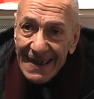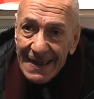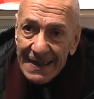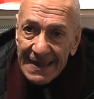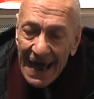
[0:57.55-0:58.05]

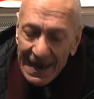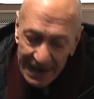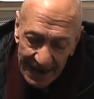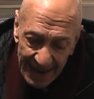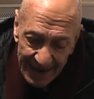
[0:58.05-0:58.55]

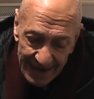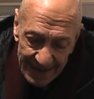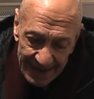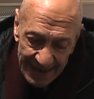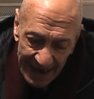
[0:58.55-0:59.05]
dal,
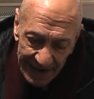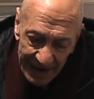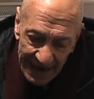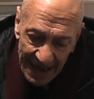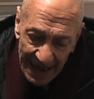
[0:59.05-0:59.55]

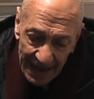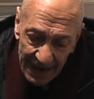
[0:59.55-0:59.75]
dalla,